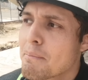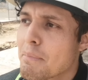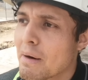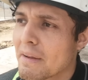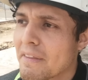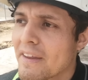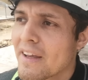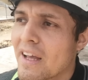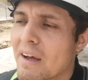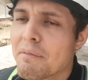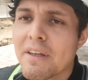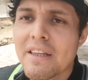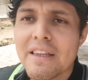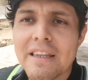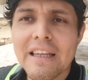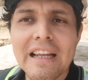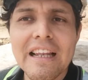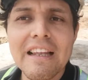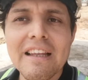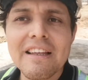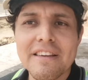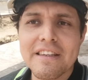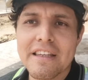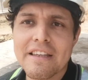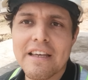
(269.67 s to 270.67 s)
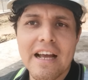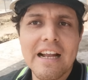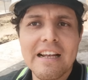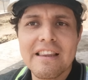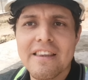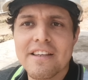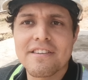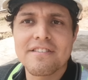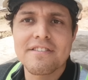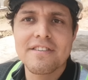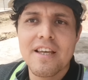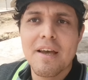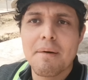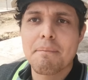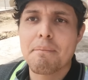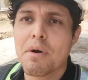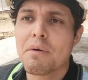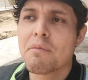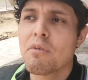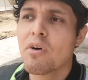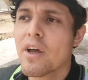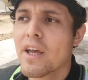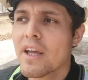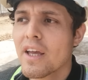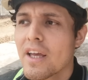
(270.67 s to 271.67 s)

Prácticamente él, él decía en promos